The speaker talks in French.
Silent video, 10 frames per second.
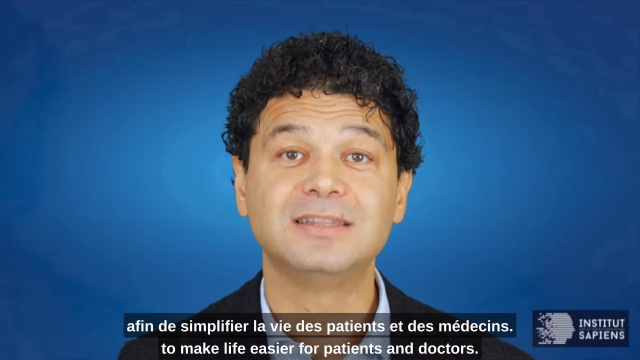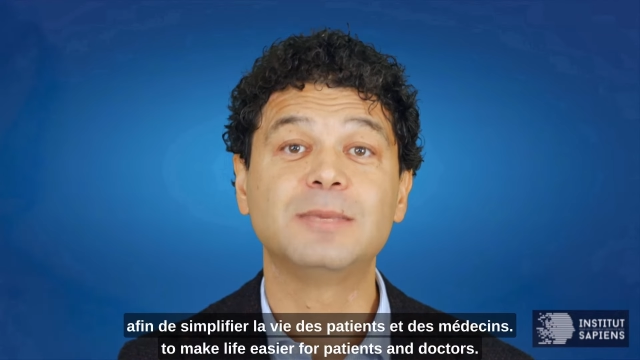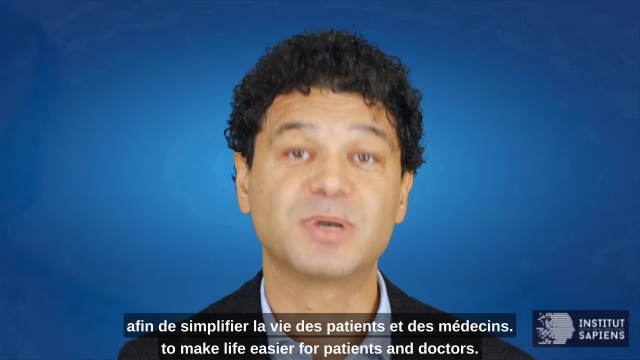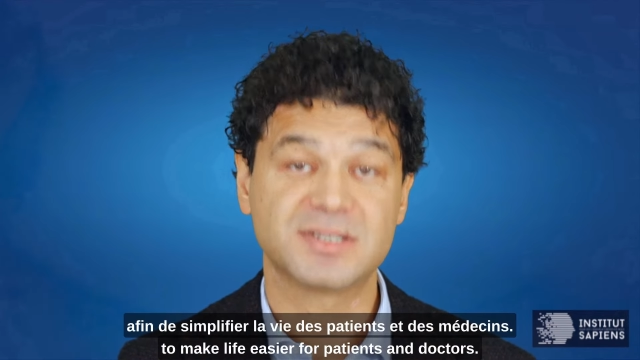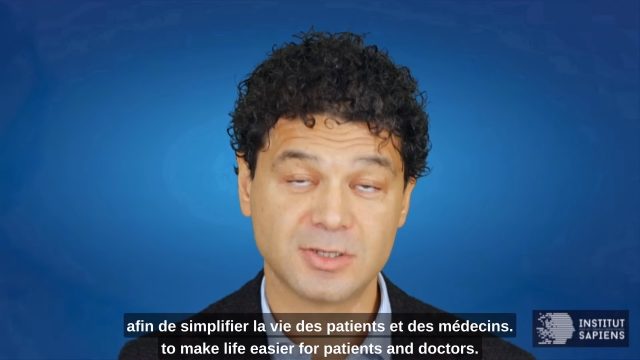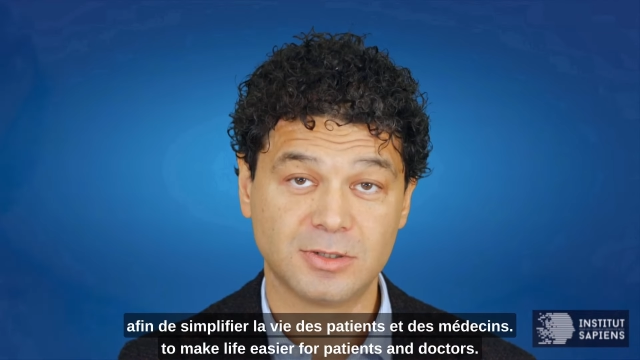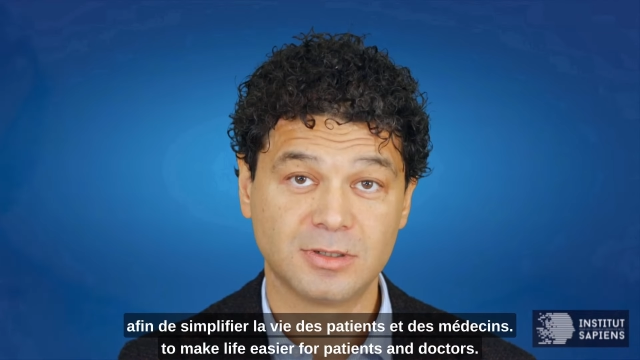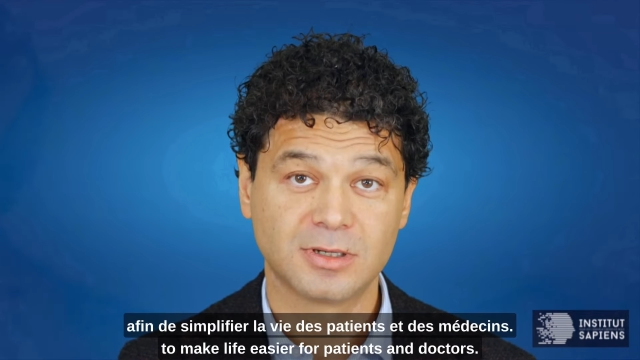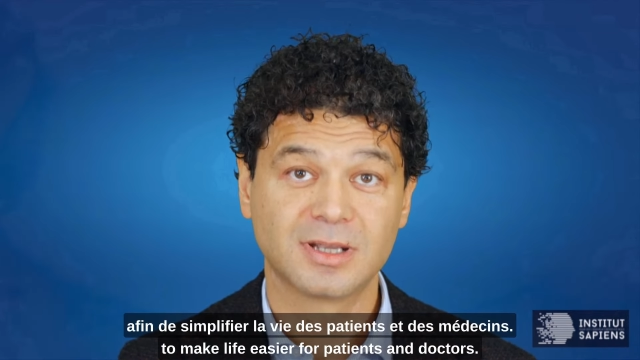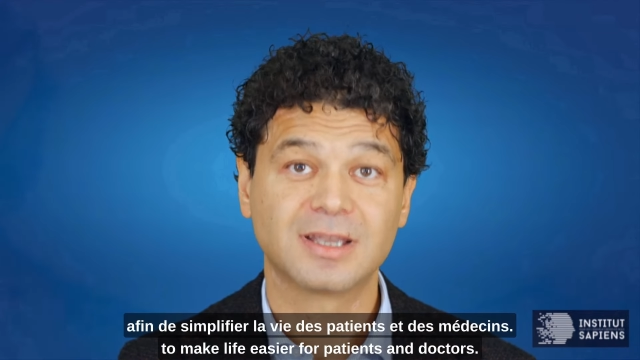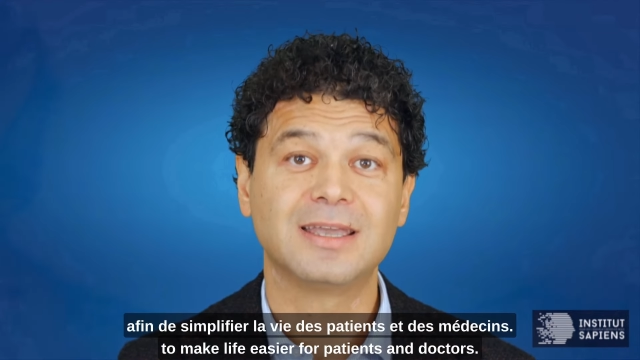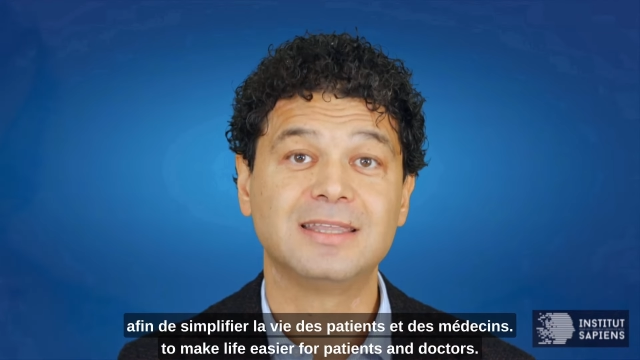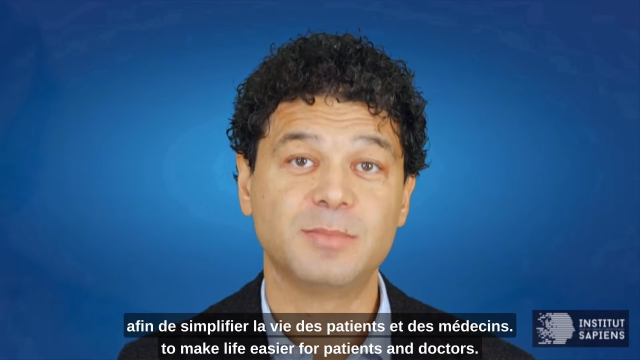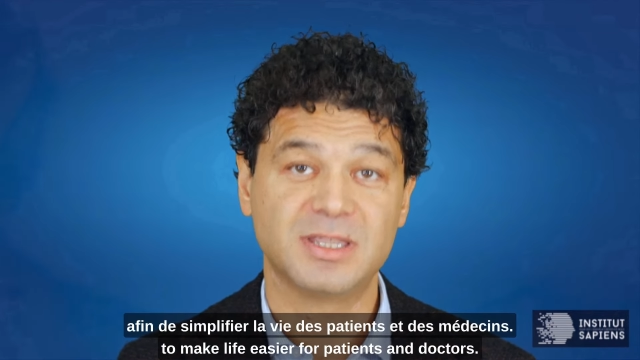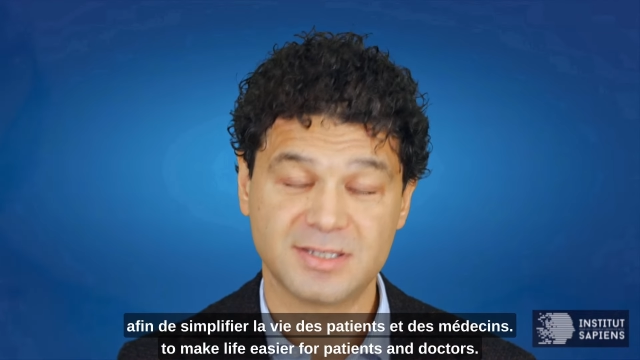des patients
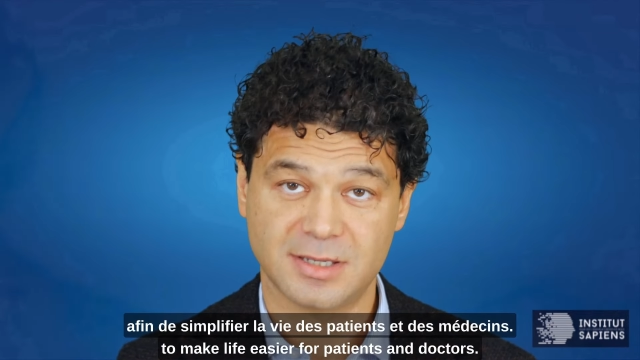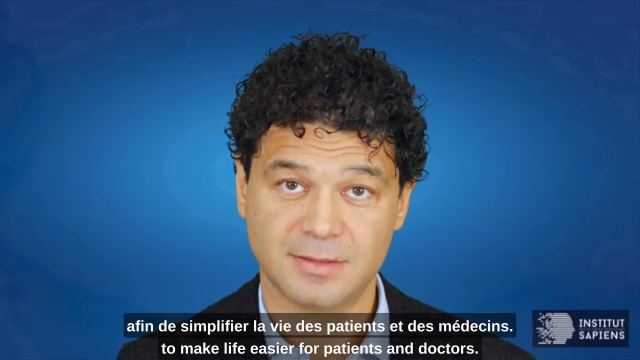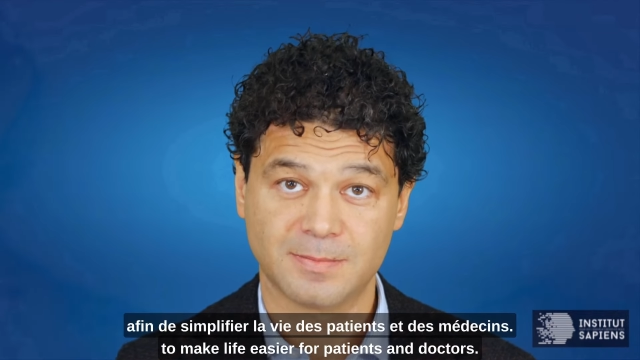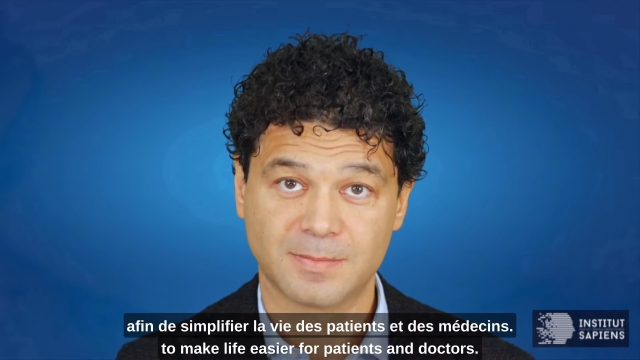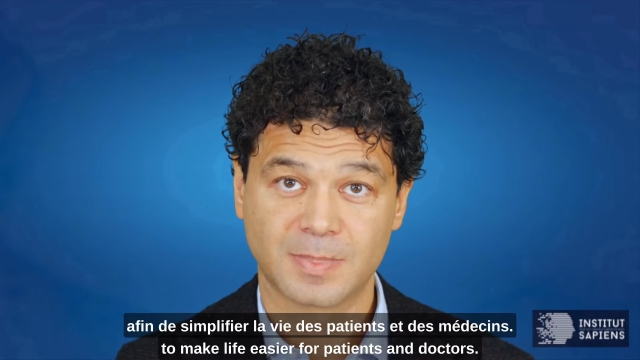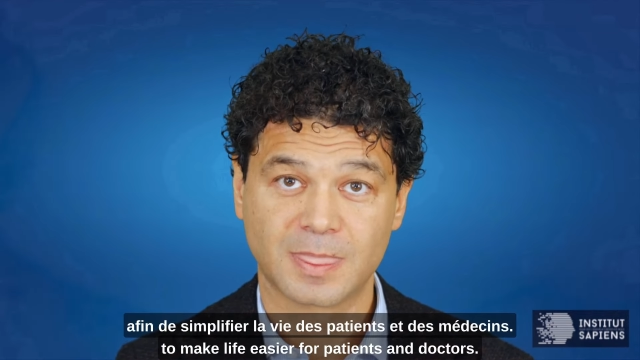et des médecins.